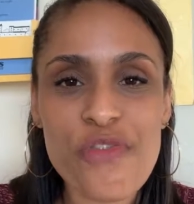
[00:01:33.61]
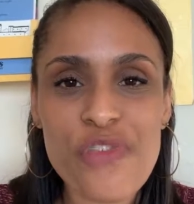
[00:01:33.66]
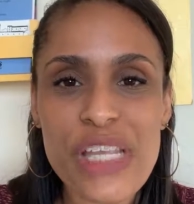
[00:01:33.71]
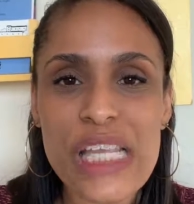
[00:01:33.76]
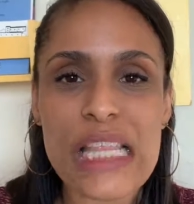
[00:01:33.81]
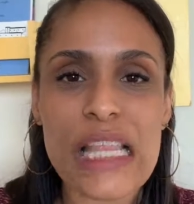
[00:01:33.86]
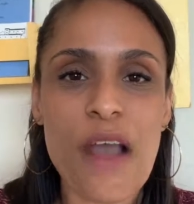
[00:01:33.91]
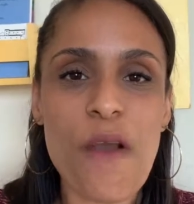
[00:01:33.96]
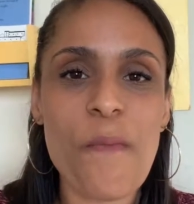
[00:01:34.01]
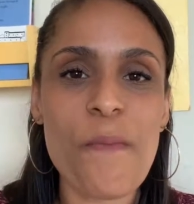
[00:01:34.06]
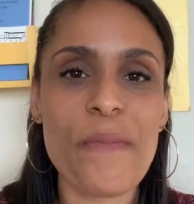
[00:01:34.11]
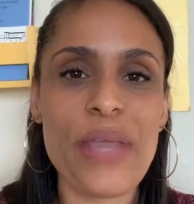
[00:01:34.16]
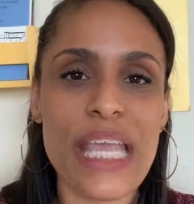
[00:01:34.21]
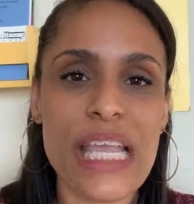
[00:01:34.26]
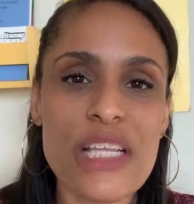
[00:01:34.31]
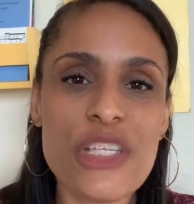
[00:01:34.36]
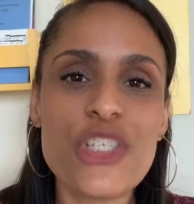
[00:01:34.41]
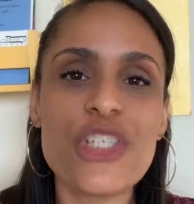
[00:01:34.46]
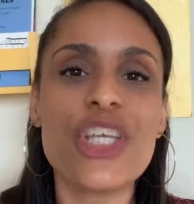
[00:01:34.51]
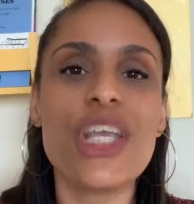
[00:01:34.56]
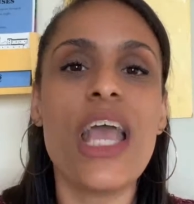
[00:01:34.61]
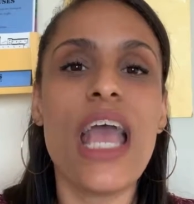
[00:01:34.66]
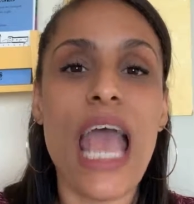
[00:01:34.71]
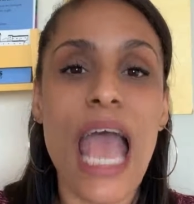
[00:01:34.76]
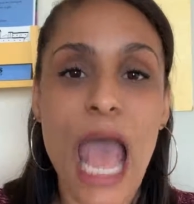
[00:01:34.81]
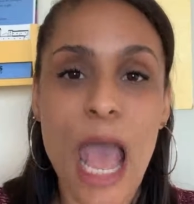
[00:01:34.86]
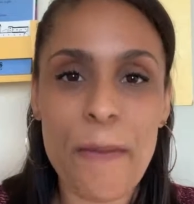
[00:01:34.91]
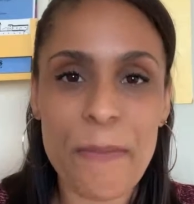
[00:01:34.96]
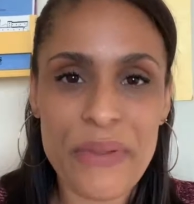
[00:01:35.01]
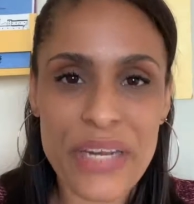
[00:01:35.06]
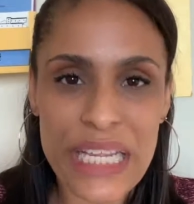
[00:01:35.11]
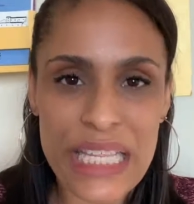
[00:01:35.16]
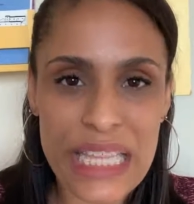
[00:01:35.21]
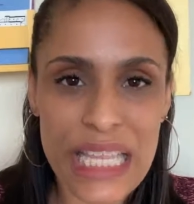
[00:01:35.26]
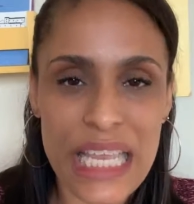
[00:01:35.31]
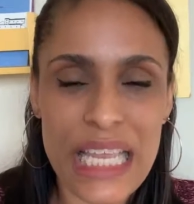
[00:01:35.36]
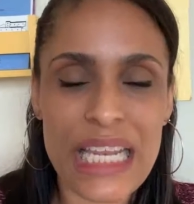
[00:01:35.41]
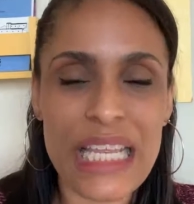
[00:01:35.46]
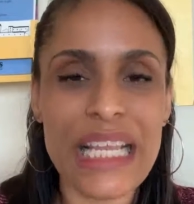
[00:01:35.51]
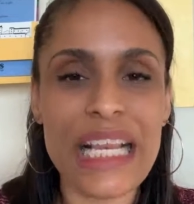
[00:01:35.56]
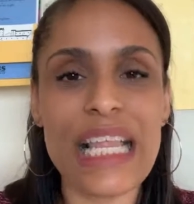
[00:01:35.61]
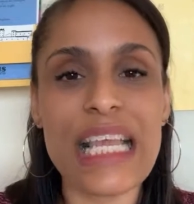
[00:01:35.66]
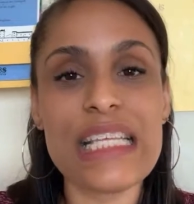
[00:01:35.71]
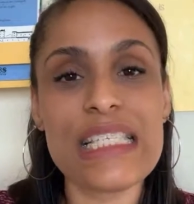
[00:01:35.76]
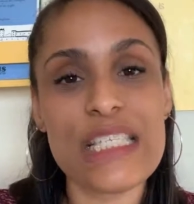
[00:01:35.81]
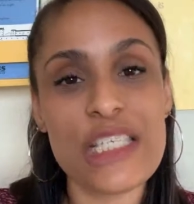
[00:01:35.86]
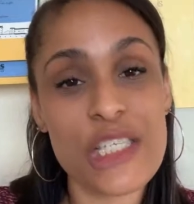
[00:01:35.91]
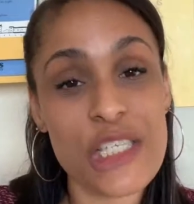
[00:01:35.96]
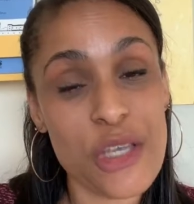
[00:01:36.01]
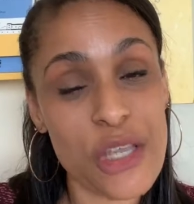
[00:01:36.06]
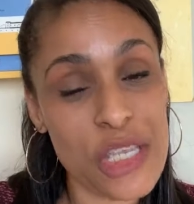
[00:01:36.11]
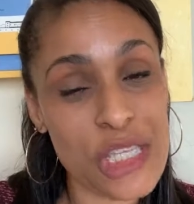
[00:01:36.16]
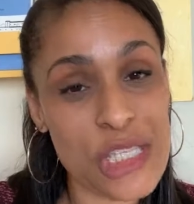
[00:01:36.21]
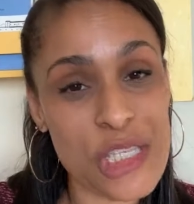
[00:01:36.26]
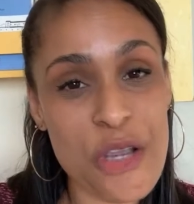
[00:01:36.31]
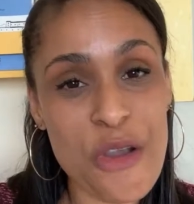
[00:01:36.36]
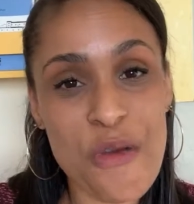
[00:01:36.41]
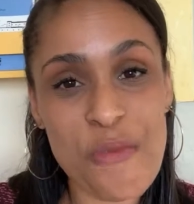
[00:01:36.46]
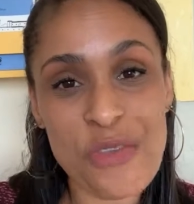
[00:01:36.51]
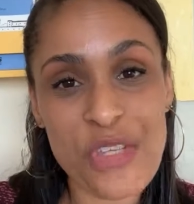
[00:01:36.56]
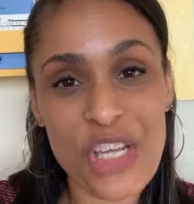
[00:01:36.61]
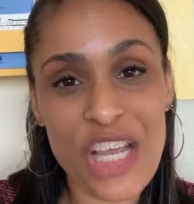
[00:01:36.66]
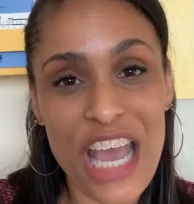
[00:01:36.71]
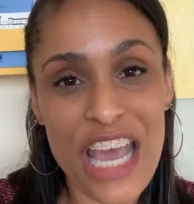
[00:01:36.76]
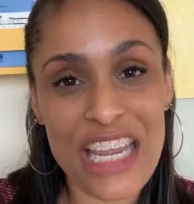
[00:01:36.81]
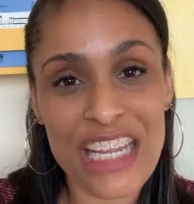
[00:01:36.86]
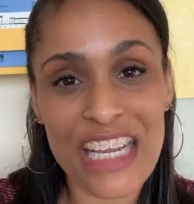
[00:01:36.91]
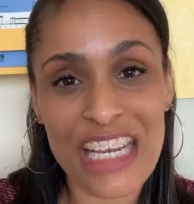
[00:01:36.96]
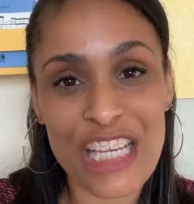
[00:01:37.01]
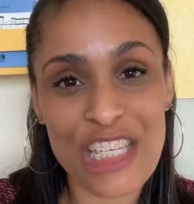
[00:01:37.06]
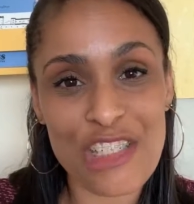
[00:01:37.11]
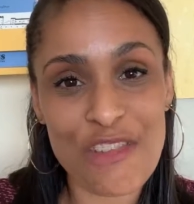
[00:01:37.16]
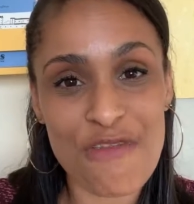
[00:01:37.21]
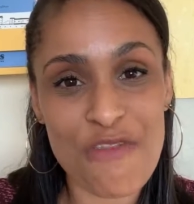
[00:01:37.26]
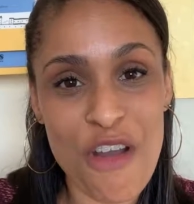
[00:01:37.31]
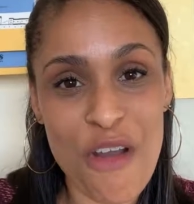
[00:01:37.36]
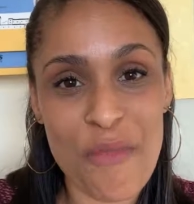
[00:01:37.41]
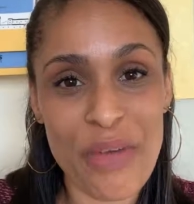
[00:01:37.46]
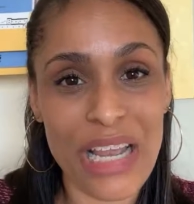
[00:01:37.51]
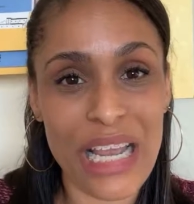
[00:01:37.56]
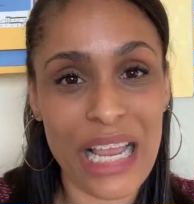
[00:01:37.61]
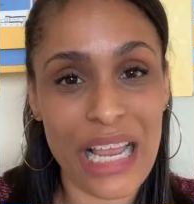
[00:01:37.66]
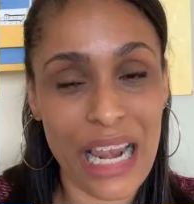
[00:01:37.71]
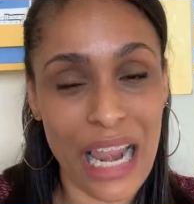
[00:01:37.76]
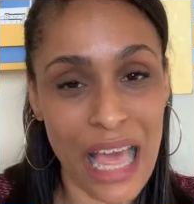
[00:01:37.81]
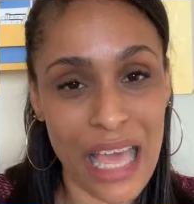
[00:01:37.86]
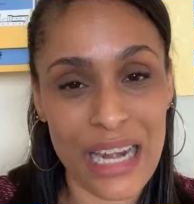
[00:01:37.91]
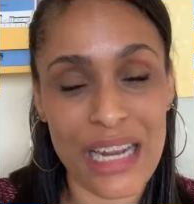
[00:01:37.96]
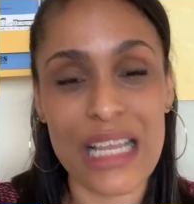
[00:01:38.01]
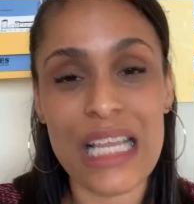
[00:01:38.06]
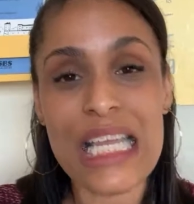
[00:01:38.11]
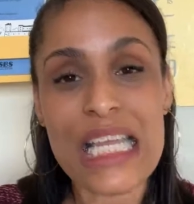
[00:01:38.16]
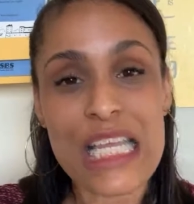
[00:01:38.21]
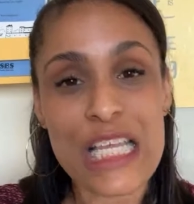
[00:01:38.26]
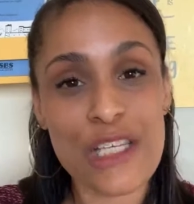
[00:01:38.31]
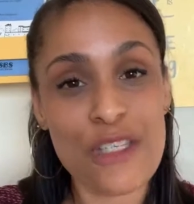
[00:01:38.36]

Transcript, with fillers: finalmente aprender inglês e se comunicar em inglês de forma clara.